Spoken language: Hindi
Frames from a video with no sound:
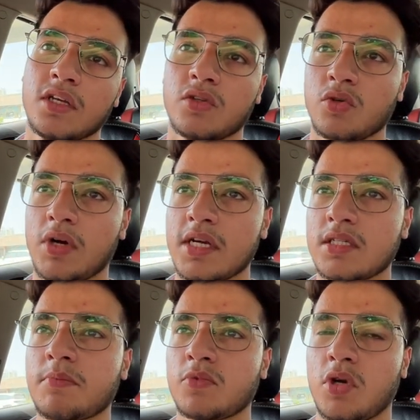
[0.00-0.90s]
तो गाइज
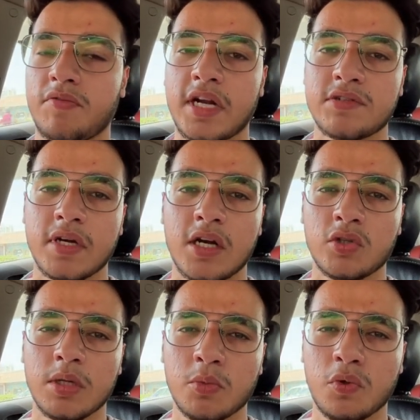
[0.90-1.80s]
अब थोड़ा फ्रेश वगैरह
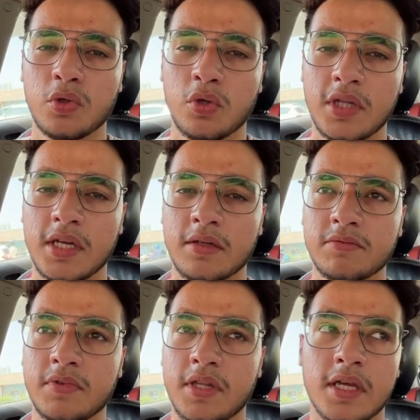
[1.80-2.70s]
होते हैं मुँह धोते
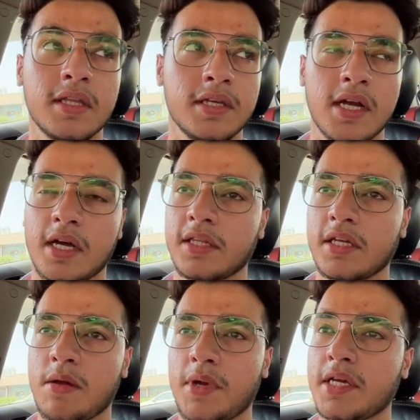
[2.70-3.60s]
हैं फिर देखते हैं क्या खाते हैं
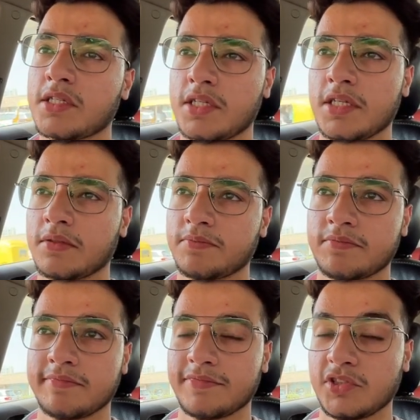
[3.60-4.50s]
यहाँ पे आइए चलिए
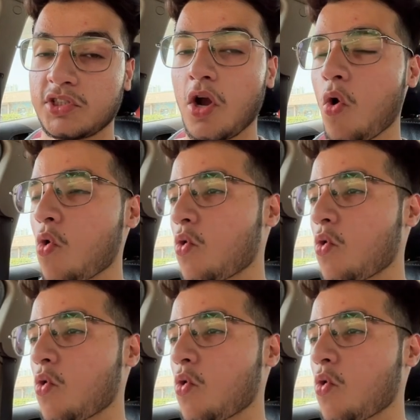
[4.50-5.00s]
चलो